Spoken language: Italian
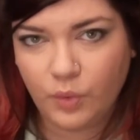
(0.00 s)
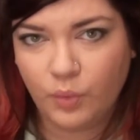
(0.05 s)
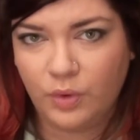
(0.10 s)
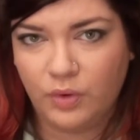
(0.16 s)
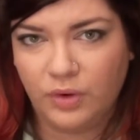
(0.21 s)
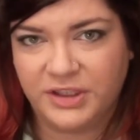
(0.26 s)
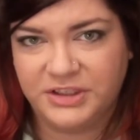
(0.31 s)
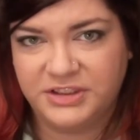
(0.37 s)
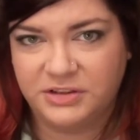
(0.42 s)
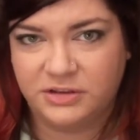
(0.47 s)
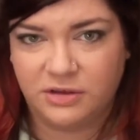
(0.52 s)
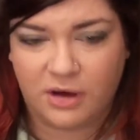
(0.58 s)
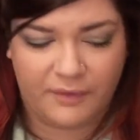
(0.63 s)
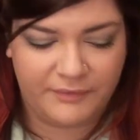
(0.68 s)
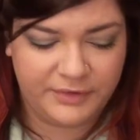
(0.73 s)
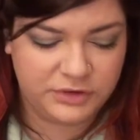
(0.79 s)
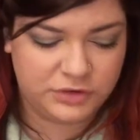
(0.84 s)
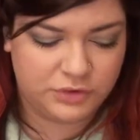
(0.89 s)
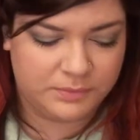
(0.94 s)
quello che si
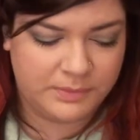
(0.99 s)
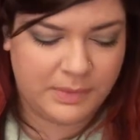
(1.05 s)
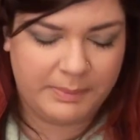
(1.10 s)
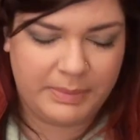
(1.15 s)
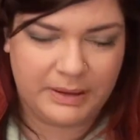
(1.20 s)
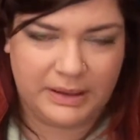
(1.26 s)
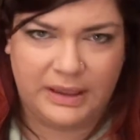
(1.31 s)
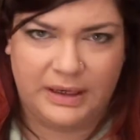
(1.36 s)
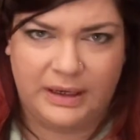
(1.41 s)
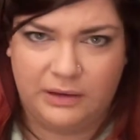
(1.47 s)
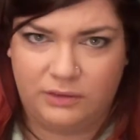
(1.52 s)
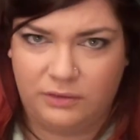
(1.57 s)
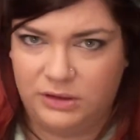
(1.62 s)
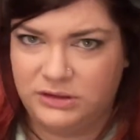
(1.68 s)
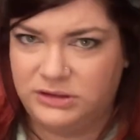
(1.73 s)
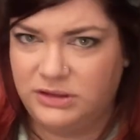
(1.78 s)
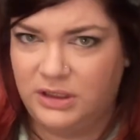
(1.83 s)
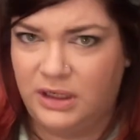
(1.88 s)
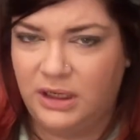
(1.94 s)
trova insomma perché era la
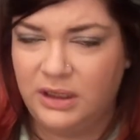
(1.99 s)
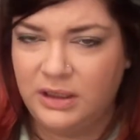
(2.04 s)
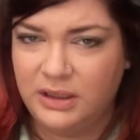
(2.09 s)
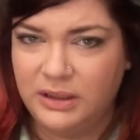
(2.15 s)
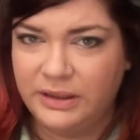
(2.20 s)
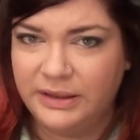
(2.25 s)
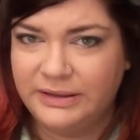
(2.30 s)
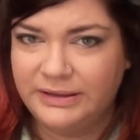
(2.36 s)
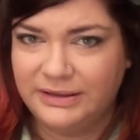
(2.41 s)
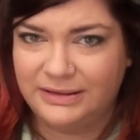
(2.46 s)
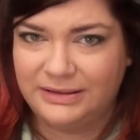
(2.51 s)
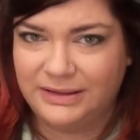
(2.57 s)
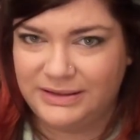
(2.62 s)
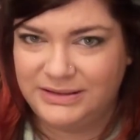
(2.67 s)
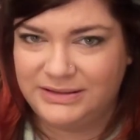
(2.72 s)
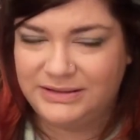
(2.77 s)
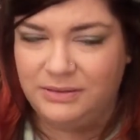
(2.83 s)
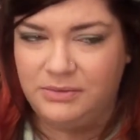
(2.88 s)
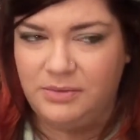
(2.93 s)
collezione
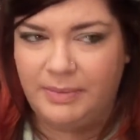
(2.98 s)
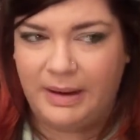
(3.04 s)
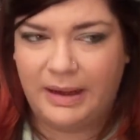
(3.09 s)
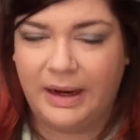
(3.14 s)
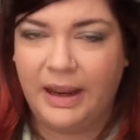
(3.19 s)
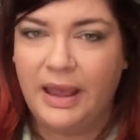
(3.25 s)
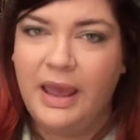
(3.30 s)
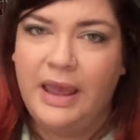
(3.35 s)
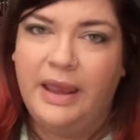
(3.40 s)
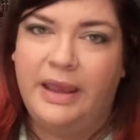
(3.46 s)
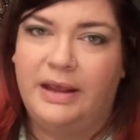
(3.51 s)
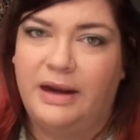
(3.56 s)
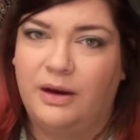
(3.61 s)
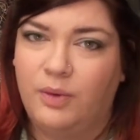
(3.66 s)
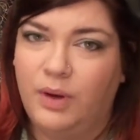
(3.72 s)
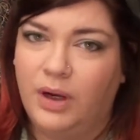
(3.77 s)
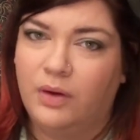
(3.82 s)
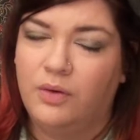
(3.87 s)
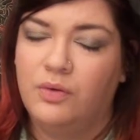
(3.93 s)
natalizia mi pare era
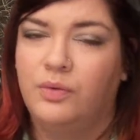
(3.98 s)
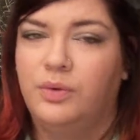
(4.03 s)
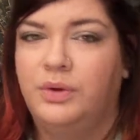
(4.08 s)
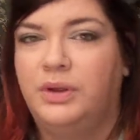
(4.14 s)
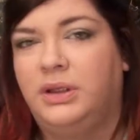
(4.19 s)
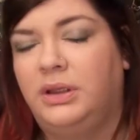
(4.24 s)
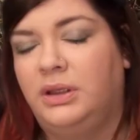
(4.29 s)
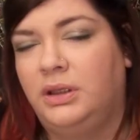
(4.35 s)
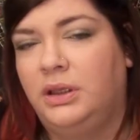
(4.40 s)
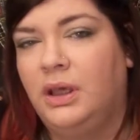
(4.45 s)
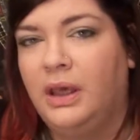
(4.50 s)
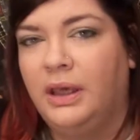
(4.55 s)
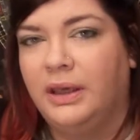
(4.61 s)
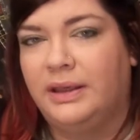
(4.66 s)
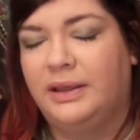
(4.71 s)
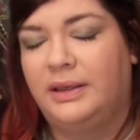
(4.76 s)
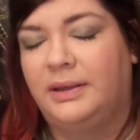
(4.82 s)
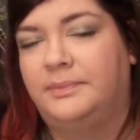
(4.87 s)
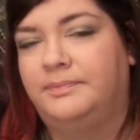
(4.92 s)
quella con cui,
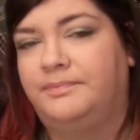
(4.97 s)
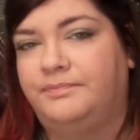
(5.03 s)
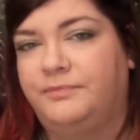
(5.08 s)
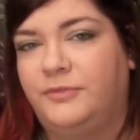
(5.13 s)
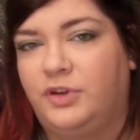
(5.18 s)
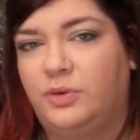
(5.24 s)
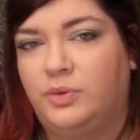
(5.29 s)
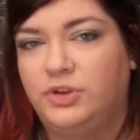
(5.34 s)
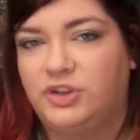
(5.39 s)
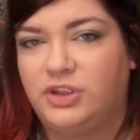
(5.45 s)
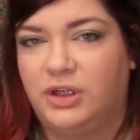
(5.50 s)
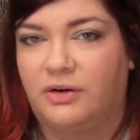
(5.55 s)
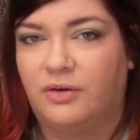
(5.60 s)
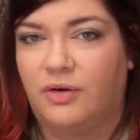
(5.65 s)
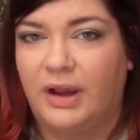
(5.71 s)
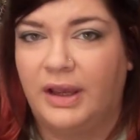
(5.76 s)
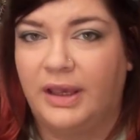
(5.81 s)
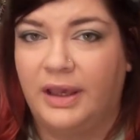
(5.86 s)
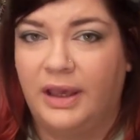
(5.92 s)
che, di cui
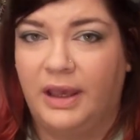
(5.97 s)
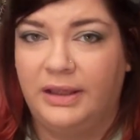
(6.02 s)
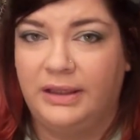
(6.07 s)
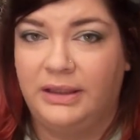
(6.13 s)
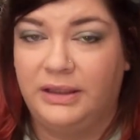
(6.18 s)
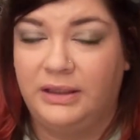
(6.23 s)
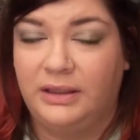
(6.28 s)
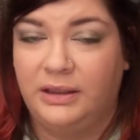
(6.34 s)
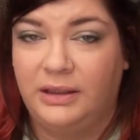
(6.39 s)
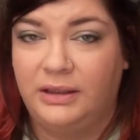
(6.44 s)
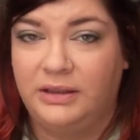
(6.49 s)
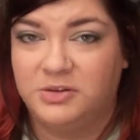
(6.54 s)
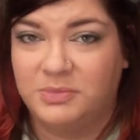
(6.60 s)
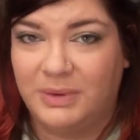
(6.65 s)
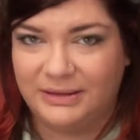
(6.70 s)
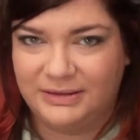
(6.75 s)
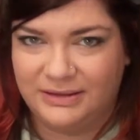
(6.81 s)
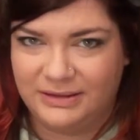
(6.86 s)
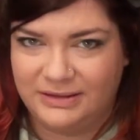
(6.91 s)
c'erano anche gli
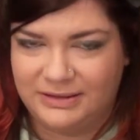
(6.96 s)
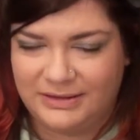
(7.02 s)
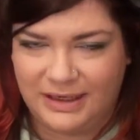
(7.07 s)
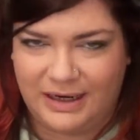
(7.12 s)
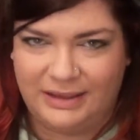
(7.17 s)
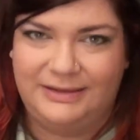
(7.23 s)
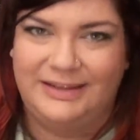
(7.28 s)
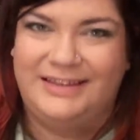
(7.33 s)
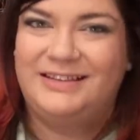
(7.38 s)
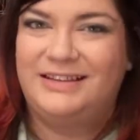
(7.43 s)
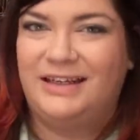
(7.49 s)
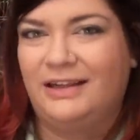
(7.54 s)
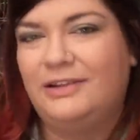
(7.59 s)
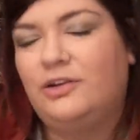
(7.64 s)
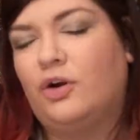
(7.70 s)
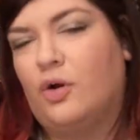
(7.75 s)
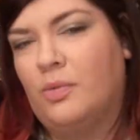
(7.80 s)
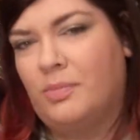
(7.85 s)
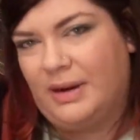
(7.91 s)
smalti glitterati che tra
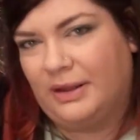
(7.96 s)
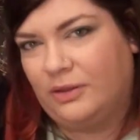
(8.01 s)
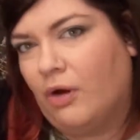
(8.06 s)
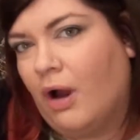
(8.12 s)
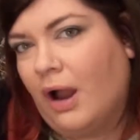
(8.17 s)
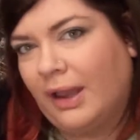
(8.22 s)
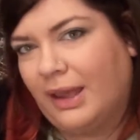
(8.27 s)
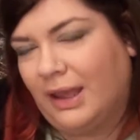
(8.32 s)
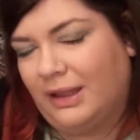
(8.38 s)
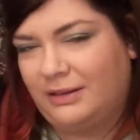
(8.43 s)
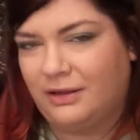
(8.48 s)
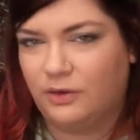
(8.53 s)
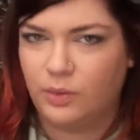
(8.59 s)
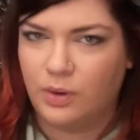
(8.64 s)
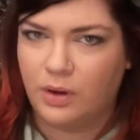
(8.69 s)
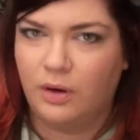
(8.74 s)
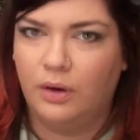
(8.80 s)
l'altro ho comprato anche altri due